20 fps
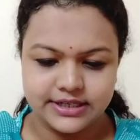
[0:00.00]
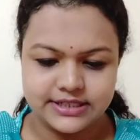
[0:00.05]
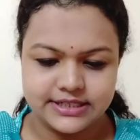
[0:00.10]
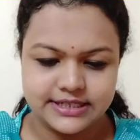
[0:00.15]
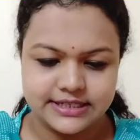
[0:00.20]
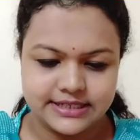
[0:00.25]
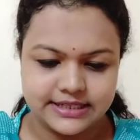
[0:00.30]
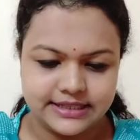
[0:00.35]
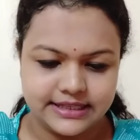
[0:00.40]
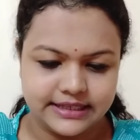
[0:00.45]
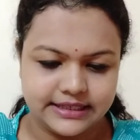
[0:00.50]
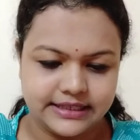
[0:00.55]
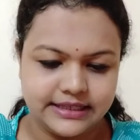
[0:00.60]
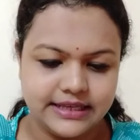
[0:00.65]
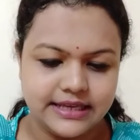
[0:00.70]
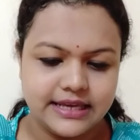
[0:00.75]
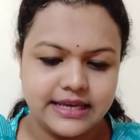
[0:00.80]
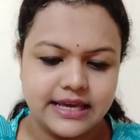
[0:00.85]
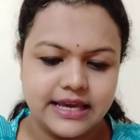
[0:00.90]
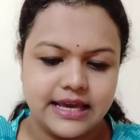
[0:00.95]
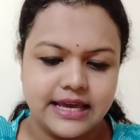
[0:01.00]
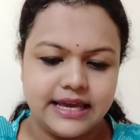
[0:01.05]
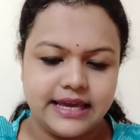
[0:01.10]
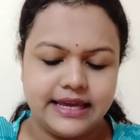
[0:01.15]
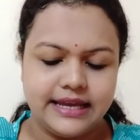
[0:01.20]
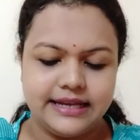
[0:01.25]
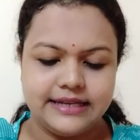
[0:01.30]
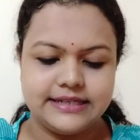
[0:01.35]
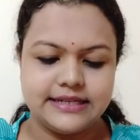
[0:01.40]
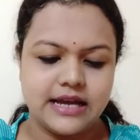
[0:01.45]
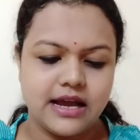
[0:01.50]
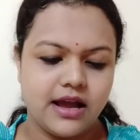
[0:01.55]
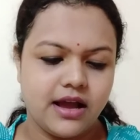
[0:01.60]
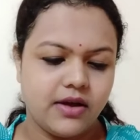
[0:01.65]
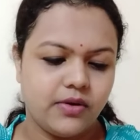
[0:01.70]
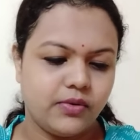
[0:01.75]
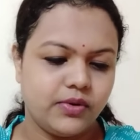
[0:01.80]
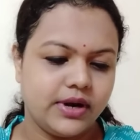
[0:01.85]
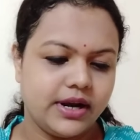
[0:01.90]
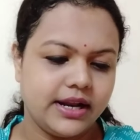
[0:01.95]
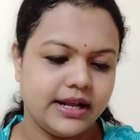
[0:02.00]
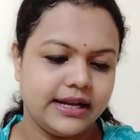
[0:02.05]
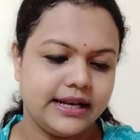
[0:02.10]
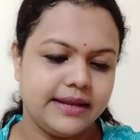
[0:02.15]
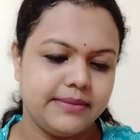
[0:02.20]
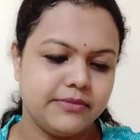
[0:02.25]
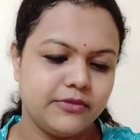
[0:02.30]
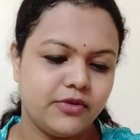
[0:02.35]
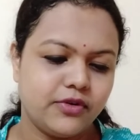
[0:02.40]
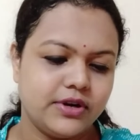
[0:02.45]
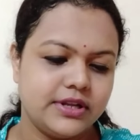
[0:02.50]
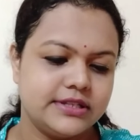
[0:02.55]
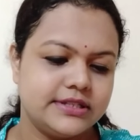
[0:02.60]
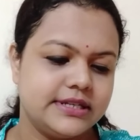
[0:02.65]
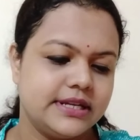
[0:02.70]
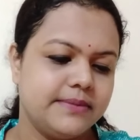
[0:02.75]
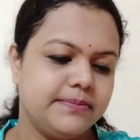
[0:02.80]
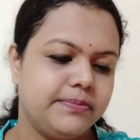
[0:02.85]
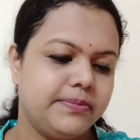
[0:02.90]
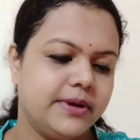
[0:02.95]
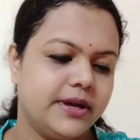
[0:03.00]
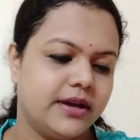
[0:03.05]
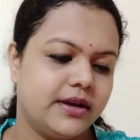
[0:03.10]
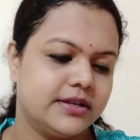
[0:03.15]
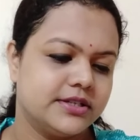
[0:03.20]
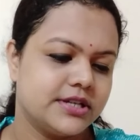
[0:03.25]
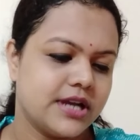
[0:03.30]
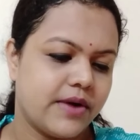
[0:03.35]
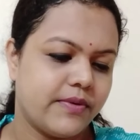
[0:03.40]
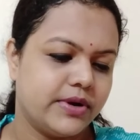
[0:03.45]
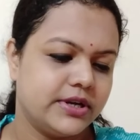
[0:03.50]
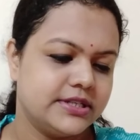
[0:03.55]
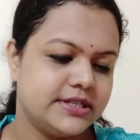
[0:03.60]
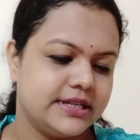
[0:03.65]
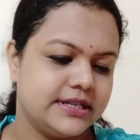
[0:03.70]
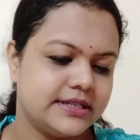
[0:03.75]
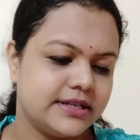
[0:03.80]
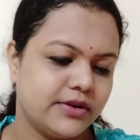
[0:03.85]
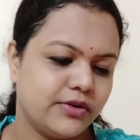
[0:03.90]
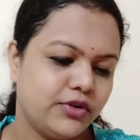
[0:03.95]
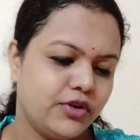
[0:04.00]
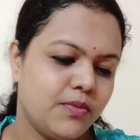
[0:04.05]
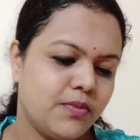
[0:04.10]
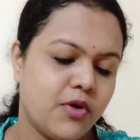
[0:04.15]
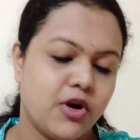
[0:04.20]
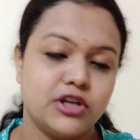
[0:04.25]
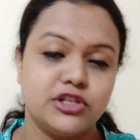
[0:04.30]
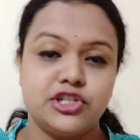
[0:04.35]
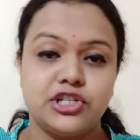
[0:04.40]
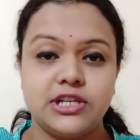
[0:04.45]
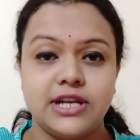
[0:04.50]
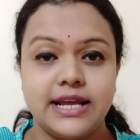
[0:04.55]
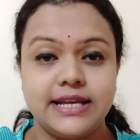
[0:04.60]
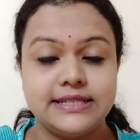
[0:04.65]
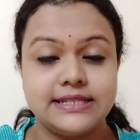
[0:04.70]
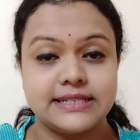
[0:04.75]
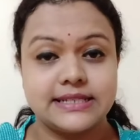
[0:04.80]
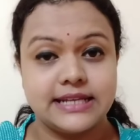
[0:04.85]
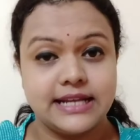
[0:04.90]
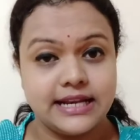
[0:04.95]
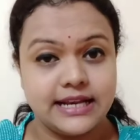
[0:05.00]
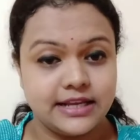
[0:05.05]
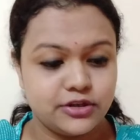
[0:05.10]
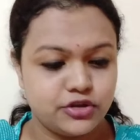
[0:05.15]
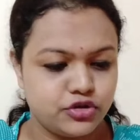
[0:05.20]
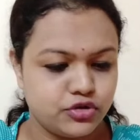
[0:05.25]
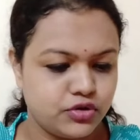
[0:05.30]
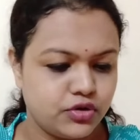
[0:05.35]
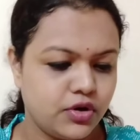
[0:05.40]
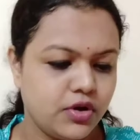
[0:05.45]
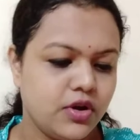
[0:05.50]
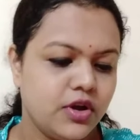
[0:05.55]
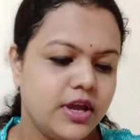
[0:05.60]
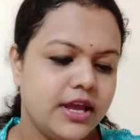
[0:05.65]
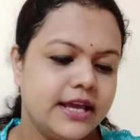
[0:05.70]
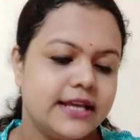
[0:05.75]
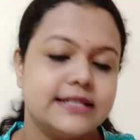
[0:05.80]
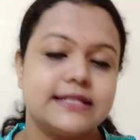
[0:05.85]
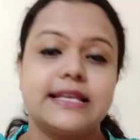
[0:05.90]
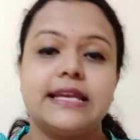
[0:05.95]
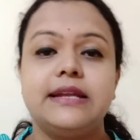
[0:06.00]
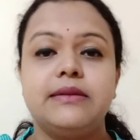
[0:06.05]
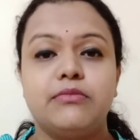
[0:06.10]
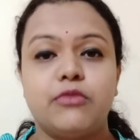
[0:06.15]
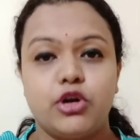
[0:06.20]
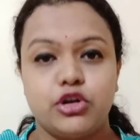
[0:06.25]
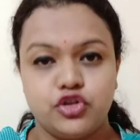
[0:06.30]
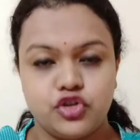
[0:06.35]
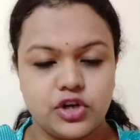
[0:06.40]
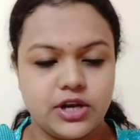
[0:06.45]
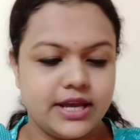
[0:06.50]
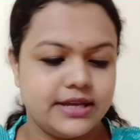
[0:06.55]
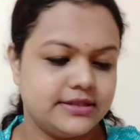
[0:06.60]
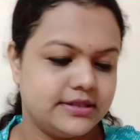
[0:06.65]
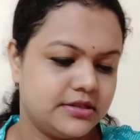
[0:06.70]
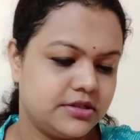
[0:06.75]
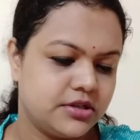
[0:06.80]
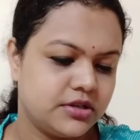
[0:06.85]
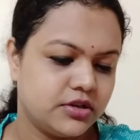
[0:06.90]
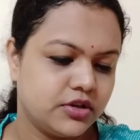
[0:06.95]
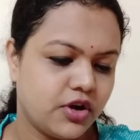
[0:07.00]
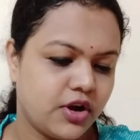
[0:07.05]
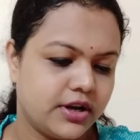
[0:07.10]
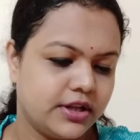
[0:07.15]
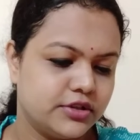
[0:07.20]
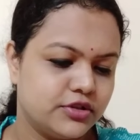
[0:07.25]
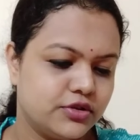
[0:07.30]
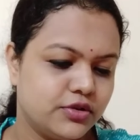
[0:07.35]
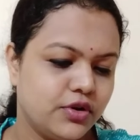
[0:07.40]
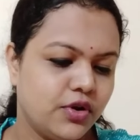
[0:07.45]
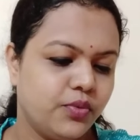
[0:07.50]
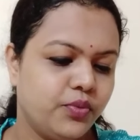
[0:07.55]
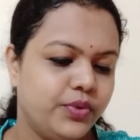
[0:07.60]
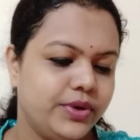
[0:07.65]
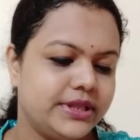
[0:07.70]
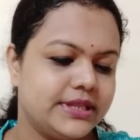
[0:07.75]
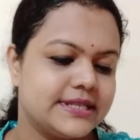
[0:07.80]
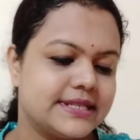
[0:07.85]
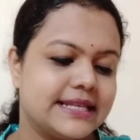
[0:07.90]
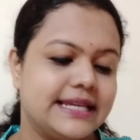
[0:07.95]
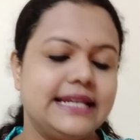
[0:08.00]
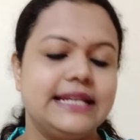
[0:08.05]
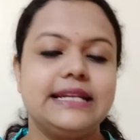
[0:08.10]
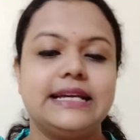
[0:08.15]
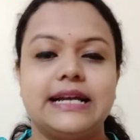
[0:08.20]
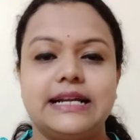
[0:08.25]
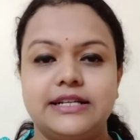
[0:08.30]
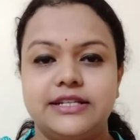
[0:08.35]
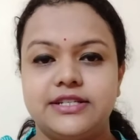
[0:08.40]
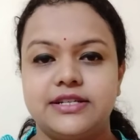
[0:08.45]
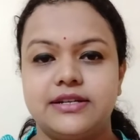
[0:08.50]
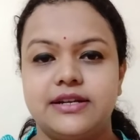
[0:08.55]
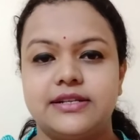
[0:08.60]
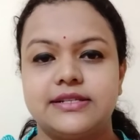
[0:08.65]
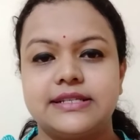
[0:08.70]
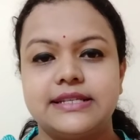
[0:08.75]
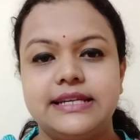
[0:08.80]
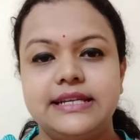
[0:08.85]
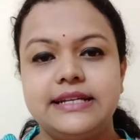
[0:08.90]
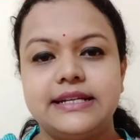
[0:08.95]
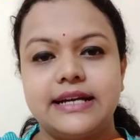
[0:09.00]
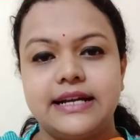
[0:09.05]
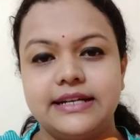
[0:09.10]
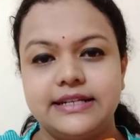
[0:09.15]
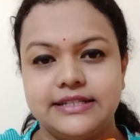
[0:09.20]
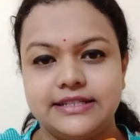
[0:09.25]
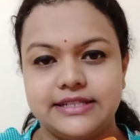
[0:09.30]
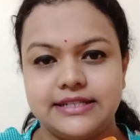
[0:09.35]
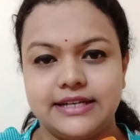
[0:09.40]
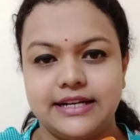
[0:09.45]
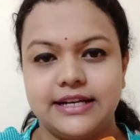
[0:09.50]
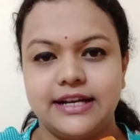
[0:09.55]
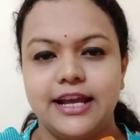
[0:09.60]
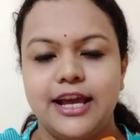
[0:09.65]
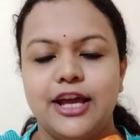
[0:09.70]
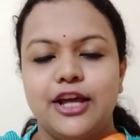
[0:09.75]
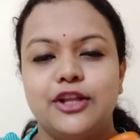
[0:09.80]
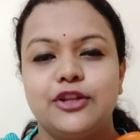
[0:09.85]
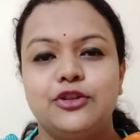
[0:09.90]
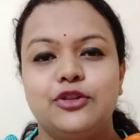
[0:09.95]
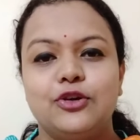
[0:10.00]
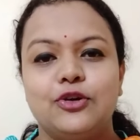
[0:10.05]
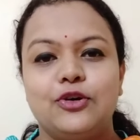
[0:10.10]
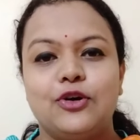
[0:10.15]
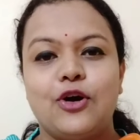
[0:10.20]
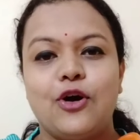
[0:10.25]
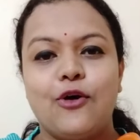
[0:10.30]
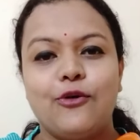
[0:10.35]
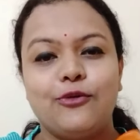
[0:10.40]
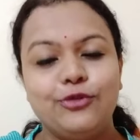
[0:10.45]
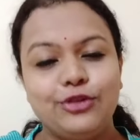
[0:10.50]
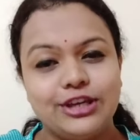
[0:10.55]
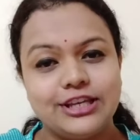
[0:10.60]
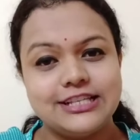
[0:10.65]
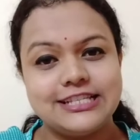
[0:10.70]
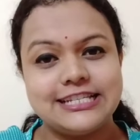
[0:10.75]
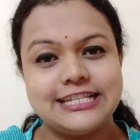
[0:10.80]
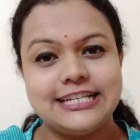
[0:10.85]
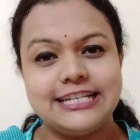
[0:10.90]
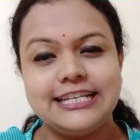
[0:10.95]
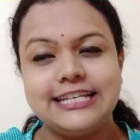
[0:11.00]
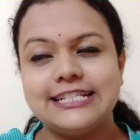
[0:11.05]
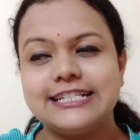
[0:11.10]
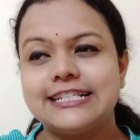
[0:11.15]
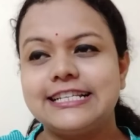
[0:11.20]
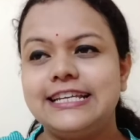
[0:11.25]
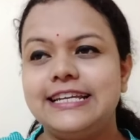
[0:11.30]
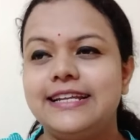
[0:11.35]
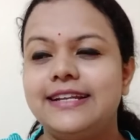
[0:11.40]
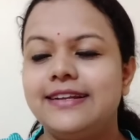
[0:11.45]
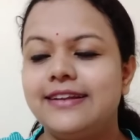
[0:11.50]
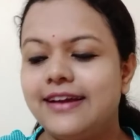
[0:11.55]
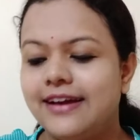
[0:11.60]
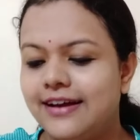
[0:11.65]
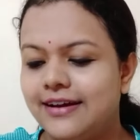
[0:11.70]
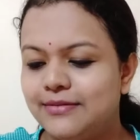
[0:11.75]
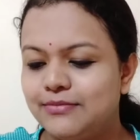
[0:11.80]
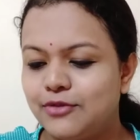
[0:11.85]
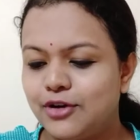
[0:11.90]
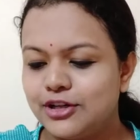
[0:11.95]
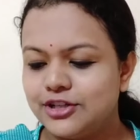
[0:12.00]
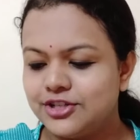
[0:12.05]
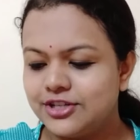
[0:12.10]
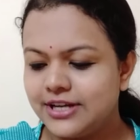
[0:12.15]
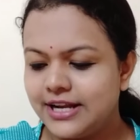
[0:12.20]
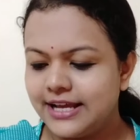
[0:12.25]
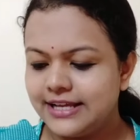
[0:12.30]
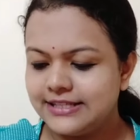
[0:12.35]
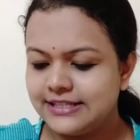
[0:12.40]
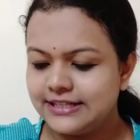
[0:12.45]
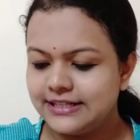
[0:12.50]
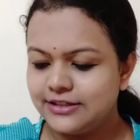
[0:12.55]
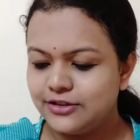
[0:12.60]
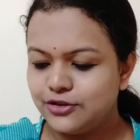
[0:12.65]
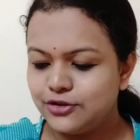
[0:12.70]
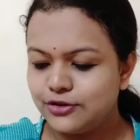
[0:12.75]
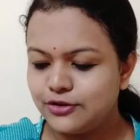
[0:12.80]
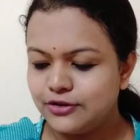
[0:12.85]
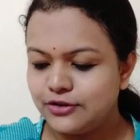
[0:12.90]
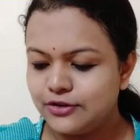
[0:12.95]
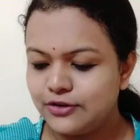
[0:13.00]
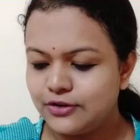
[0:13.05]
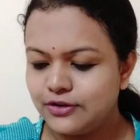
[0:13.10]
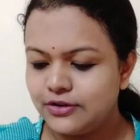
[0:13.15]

না সেটা দেখে এটা ওনারা ক্লেম করেছেন শাওয়ার জেলটা হলো ময়শ্চারাইজ স্কিনের জন্য স্কিন ময়শ্চারাইজেশন করার জন্য উইথ স্কিন কন্ডিশনার স্কিন কন্ডিশনার তো অবভিয়াসলি স্কিন ময়শ্চারাইজারের জন্য